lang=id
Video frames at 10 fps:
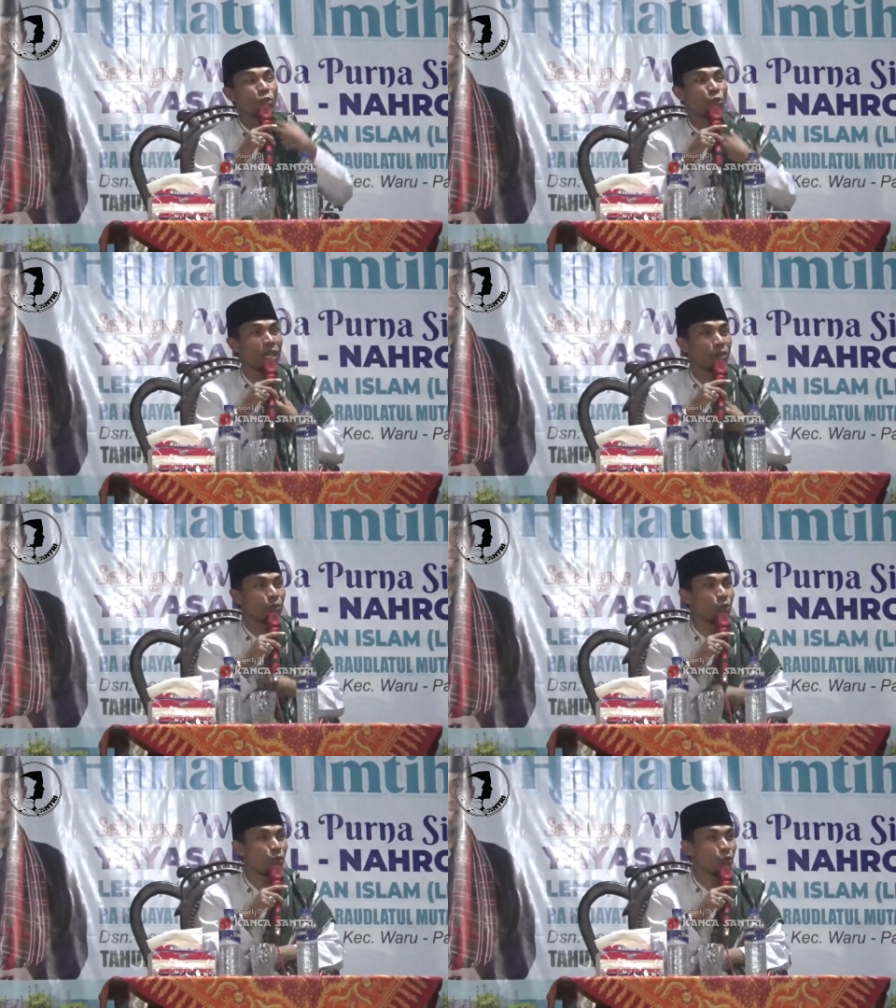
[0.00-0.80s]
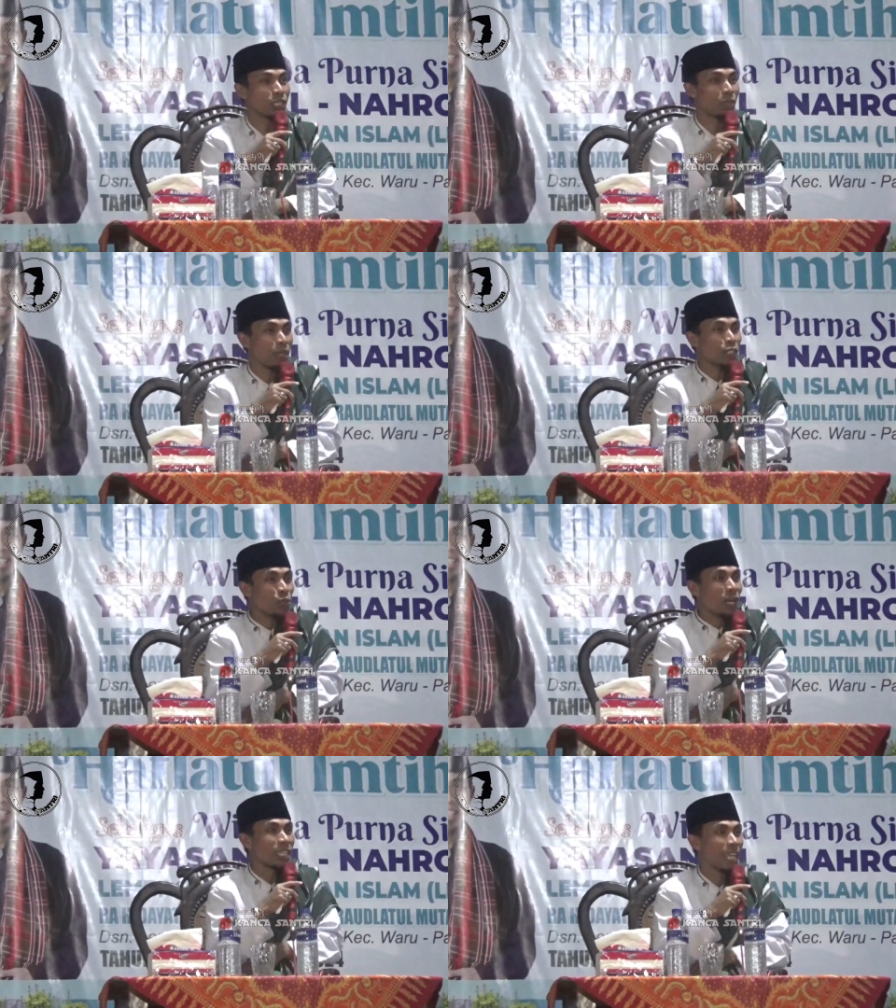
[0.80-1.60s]
ku tak burung saya
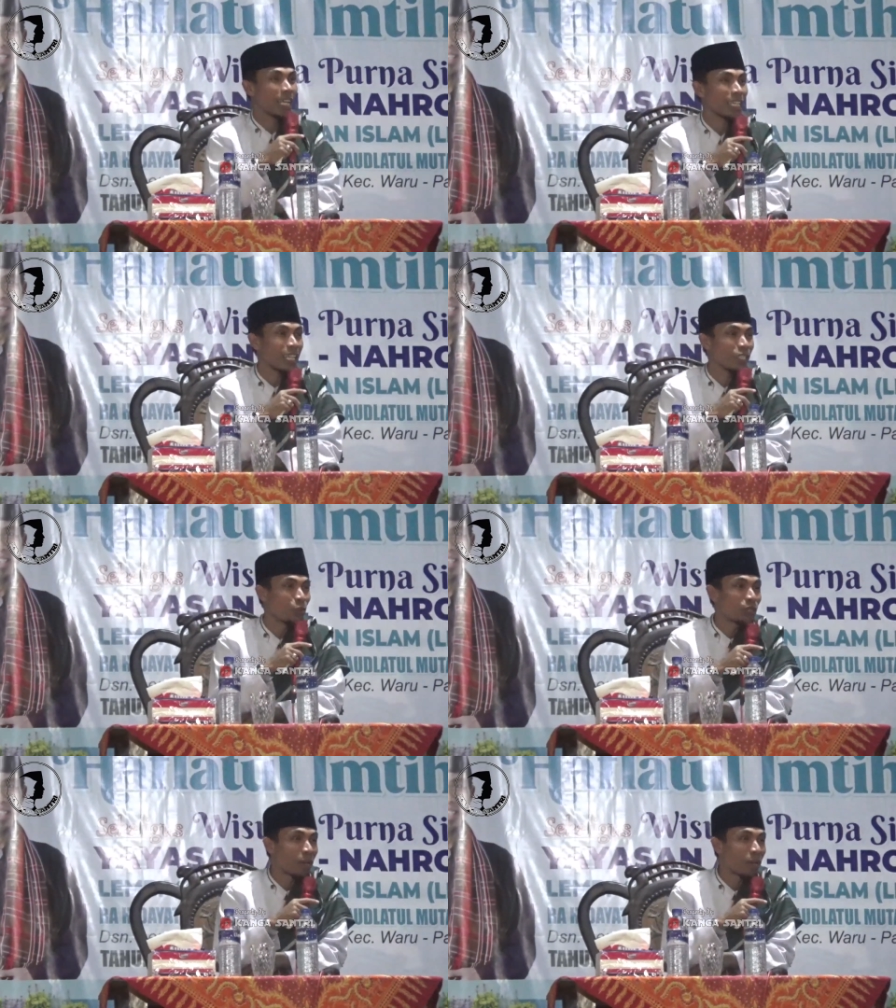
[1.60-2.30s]
masuk neraka ku